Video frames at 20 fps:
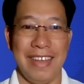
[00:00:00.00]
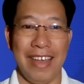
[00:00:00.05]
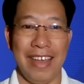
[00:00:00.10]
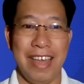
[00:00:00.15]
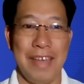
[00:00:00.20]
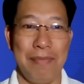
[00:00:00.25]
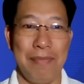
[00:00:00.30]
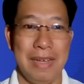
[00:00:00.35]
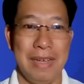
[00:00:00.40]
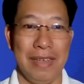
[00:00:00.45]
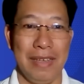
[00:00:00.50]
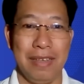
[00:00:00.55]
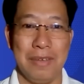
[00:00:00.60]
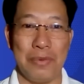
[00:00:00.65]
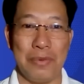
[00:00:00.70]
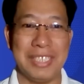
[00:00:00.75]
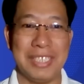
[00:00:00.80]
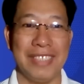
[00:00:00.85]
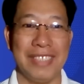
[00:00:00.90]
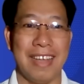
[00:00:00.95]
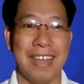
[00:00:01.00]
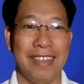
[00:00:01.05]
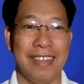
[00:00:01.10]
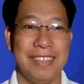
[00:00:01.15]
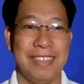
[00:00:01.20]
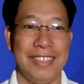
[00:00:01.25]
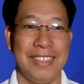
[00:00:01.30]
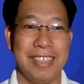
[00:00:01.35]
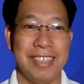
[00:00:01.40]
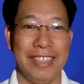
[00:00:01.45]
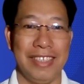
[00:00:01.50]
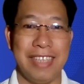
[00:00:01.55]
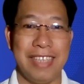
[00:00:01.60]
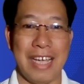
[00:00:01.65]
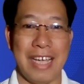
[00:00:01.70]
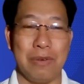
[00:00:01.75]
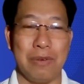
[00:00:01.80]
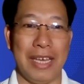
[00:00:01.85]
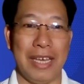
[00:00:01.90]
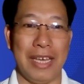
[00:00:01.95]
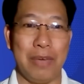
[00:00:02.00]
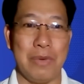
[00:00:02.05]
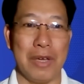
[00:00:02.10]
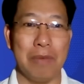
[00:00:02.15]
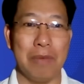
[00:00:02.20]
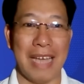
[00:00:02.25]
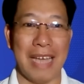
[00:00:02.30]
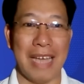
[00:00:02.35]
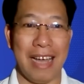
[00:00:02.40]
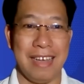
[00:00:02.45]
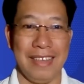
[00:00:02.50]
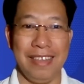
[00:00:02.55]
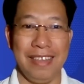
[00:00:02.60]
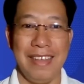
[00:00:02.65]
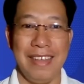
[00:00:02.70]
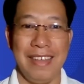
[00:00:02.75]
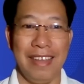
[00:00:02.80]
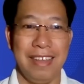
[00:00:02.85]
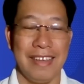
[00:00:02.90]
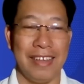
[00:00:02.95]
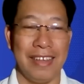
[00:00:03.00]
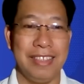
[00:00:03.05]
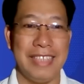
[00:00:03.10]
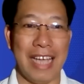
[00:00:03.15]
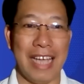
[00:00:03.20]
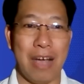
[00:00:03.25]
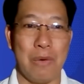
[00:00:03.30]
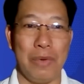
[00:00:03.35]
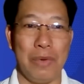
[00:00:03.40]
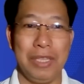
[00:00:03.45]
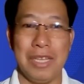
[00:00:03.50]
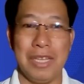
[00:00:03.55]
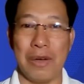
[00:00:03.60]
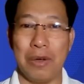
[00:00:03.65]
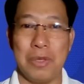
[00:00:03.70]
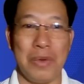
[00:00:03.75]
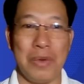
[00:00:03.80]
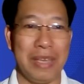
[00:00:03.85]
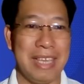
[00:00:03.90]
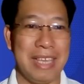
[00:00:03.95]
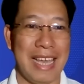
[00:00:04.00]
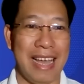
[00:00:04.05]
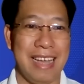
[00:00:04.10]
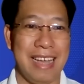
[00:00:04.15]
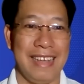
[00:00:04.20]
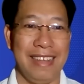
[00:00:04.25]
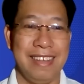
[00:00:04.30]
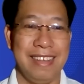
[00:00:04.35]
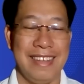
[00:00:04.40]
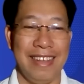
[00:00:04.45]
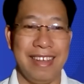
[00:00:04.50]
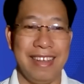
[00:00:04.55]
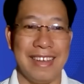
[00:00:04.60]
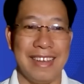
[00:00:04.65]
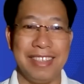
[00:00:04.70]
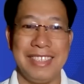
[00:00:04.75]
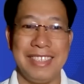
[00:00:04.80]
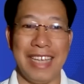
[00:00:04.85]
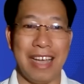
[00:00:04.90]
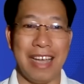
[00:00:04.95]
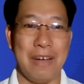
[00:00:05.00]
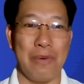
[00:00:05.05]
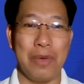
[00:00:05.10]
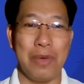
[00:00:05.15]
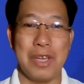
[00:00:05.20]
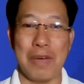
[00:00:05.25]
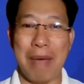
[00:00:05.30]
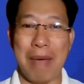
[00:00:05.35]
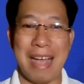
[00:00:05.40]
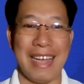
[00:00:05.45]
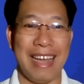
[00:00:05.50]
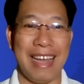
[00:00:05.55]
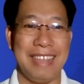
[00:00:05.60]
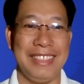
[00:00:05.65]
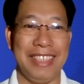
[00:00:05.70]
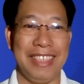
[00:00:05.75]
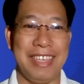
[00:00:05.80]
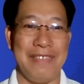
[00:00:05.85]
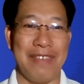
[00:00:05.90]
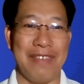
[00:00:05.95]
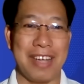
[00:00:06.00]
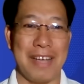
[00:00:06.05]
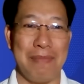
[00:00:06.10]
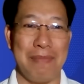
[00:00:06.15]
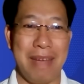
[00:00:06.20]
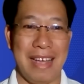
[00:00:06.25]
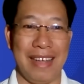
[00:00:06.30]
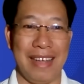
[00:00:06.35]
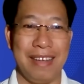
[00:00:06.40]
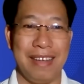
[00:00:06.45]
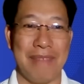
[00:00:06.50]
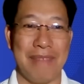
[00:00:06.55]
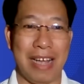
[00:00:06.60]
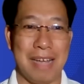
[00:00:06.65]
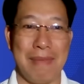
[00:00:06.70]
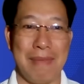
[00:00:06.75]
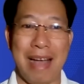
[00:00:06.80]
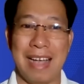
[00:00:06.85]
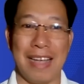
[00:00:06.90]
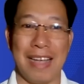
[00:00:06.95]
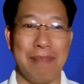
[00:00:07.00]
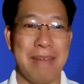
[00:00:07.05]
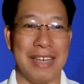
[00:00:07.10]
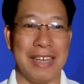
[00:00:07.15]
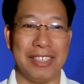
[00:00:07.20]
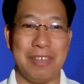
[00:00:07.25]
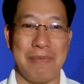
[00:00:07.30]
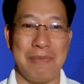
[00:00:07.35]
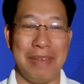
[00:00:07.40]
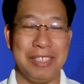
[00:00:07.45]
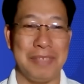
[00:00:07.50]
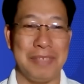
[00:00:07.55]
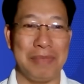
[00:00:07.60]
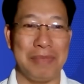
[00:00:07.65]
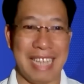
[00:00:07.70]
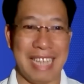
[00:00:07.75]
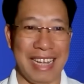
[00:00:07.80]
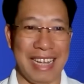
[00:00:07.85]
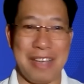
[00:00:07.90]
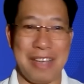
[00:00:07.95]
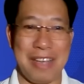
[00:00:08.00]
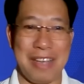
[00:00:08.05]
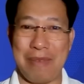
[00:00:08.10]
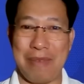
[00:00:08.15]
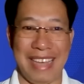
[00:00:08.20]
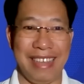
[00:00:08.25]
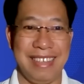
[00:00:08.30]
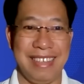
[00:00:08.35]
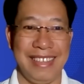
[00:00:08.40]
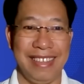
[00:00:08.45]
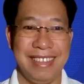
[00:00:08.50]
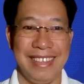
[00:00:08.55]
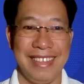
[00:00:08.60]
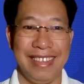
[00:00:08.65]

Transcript: em Nguyễn Xuân Thành xin kính chào thầy Nguyễn Công Thái, kính chào quý thầy cô chuyên gia, kính chào quý cô bác, anh chị và các mặt và các bạn có mặt trong Zoom sáng ngày hôm nay.